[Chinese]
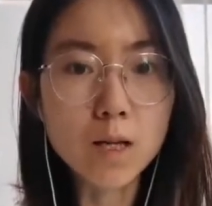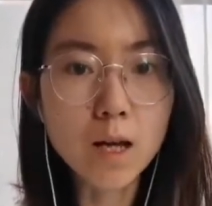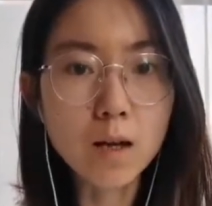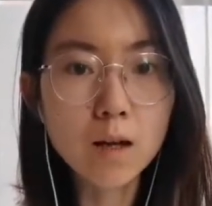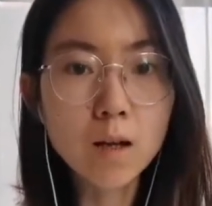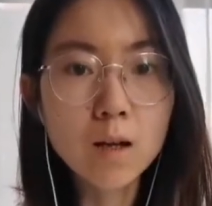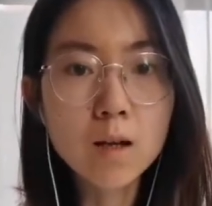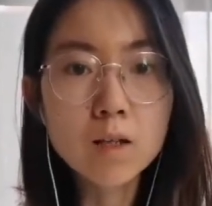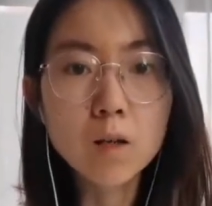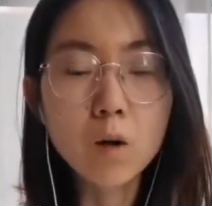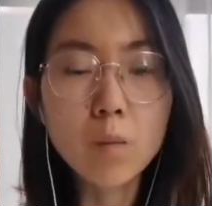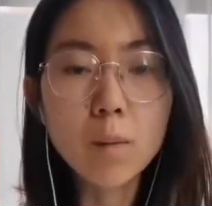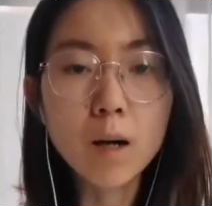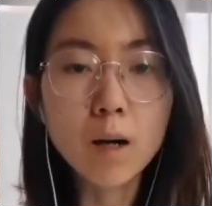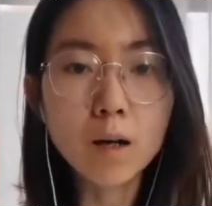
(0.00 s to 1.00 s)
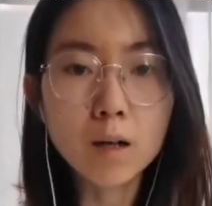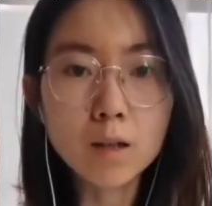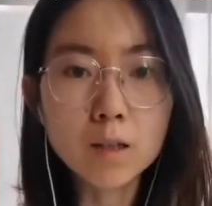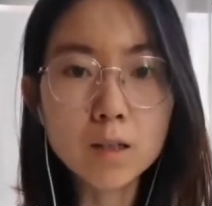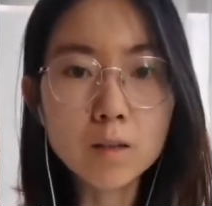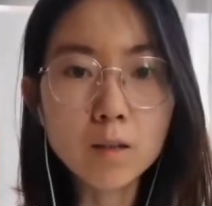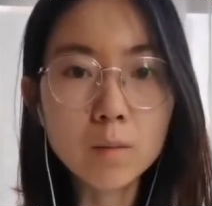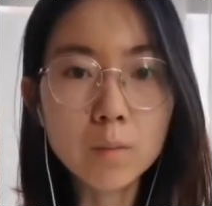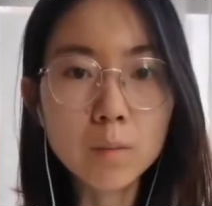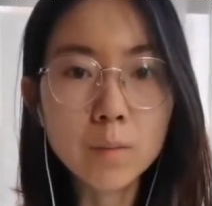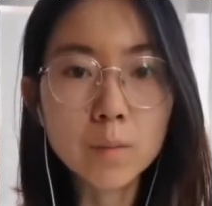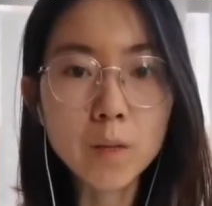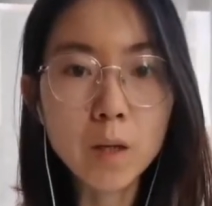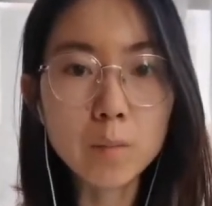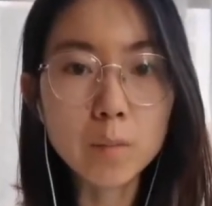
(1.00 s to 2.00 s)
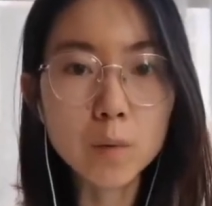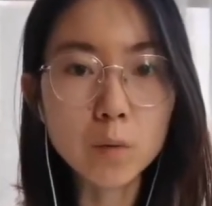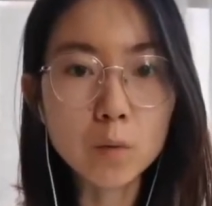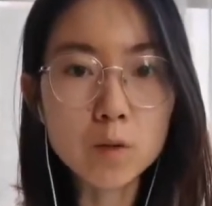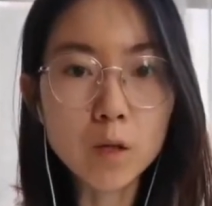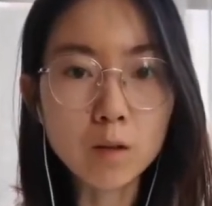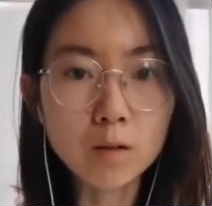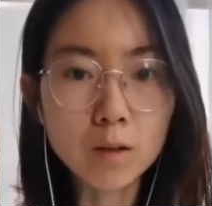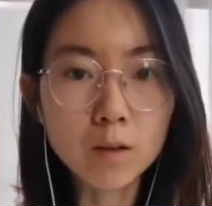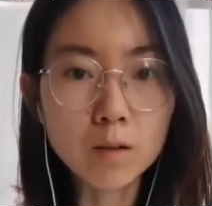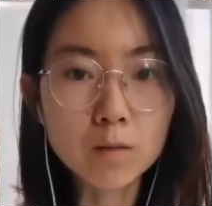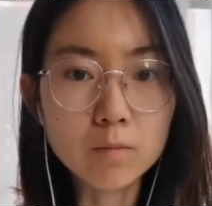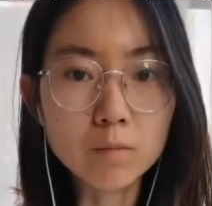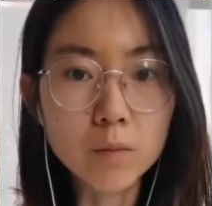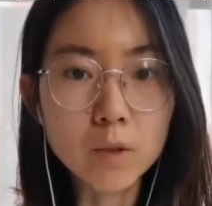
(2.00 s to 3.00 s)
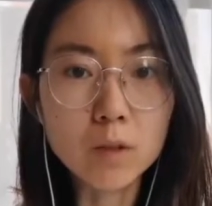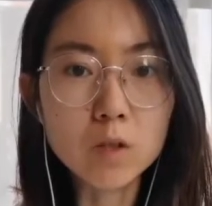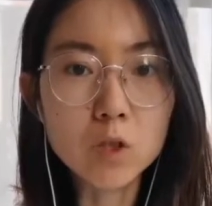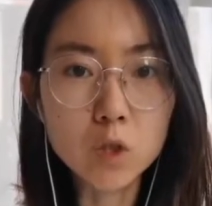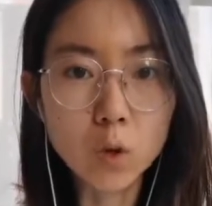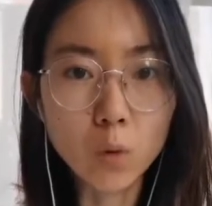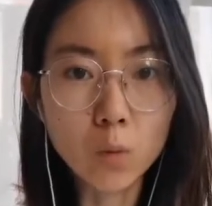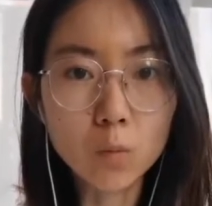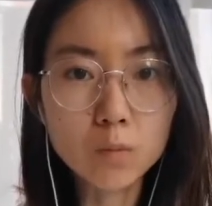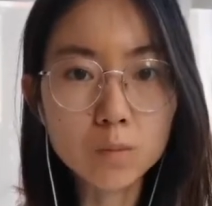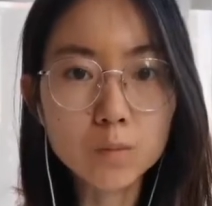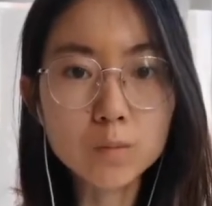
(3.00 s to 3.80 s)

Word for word: 然后把合一呢，它比喻成了一个轴。